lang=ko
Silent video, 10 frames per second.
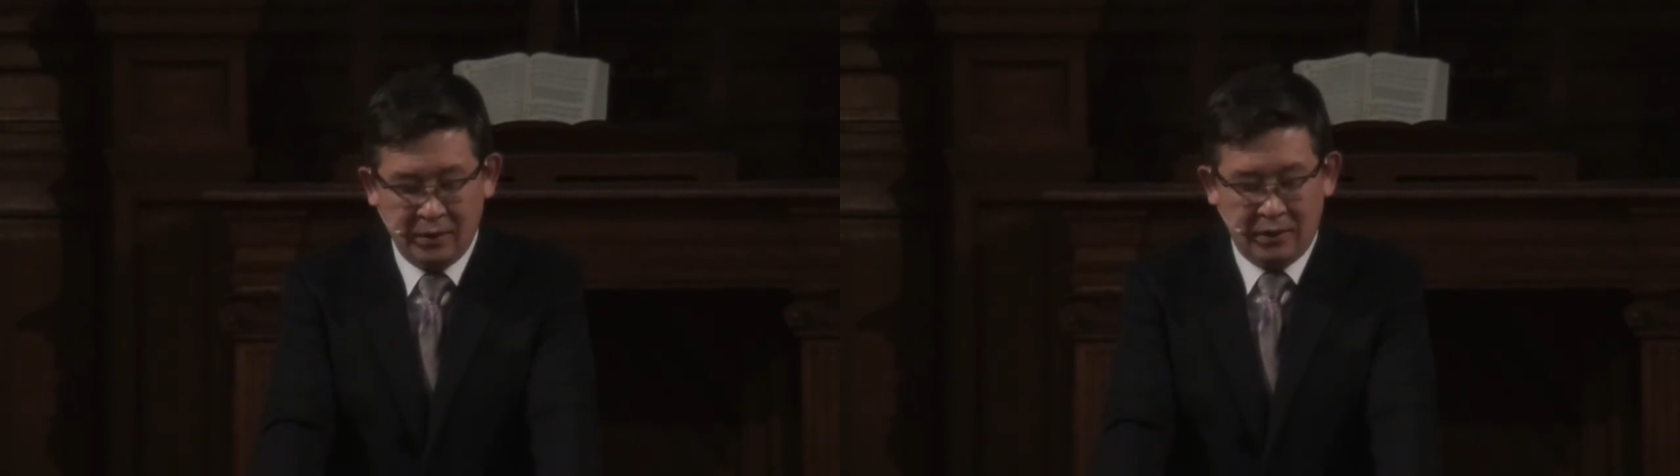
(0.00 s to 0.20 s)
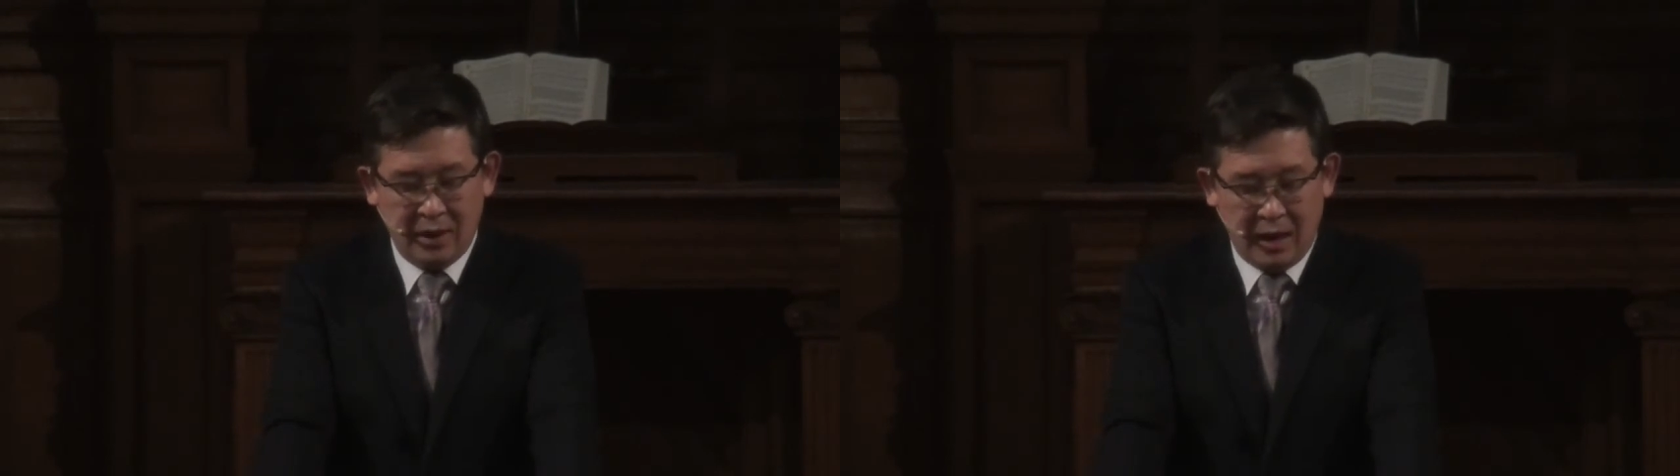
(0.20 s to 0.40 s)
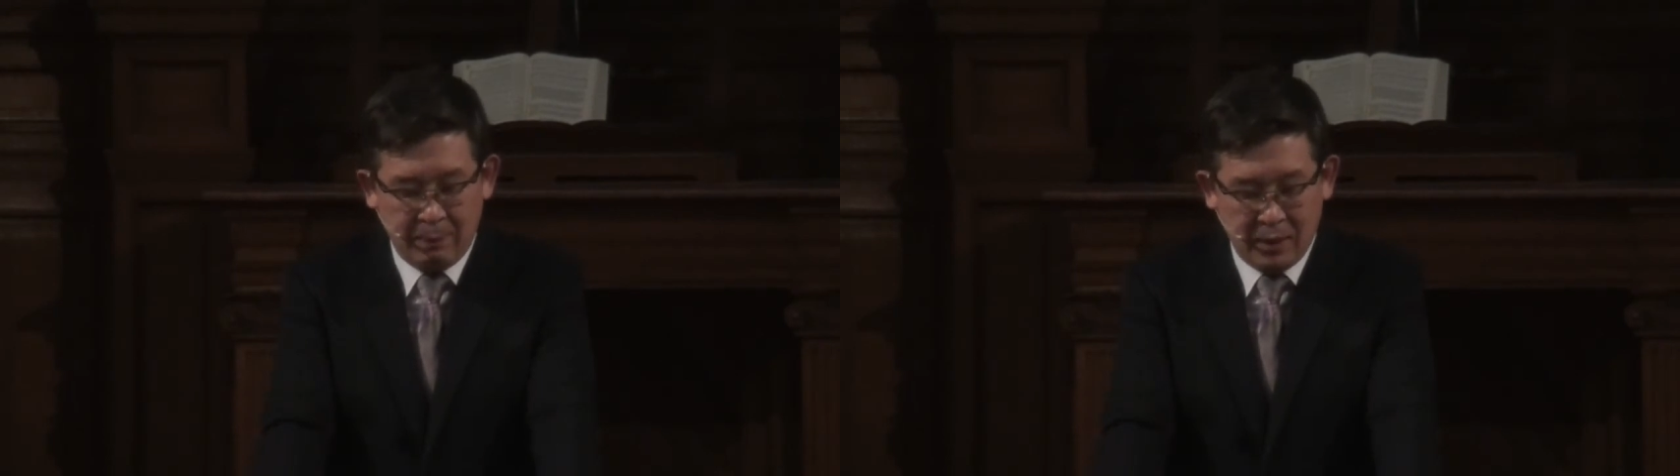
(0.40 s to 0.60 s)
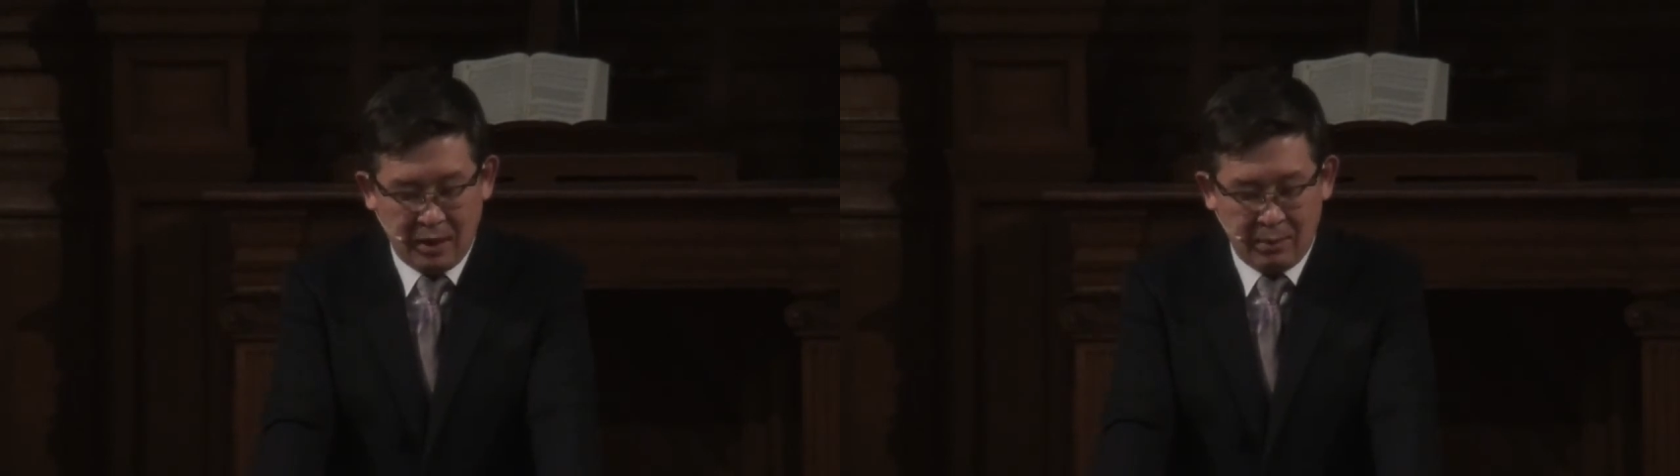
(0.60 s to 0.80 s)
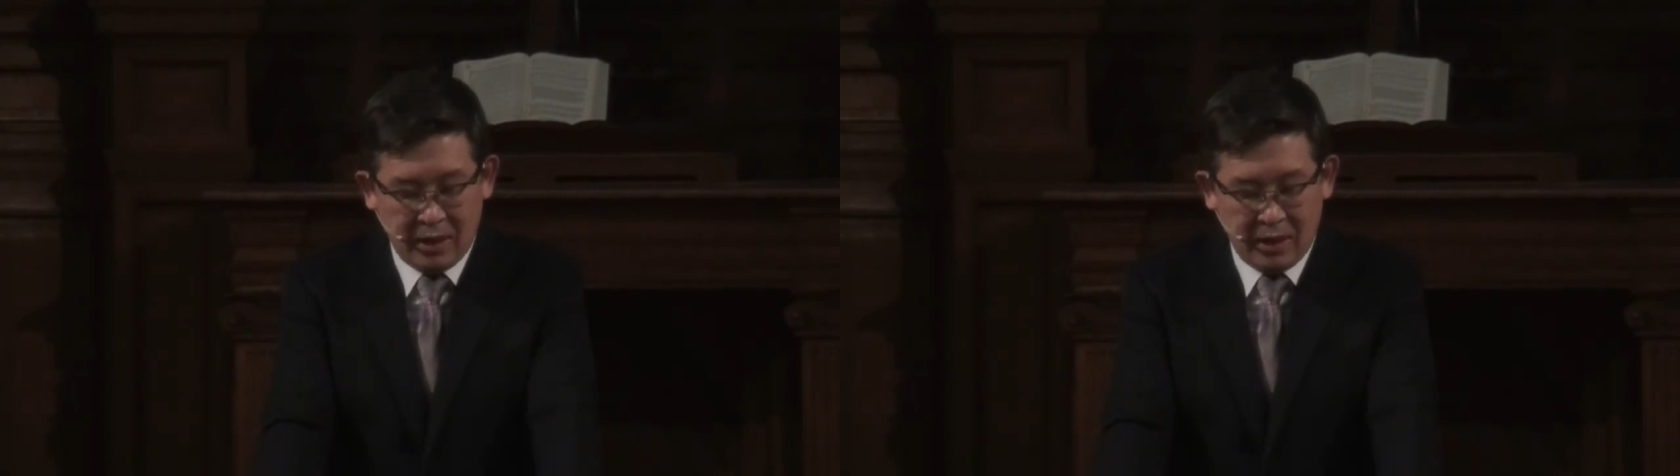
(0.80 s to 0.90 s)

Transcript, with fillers: 그때 라비가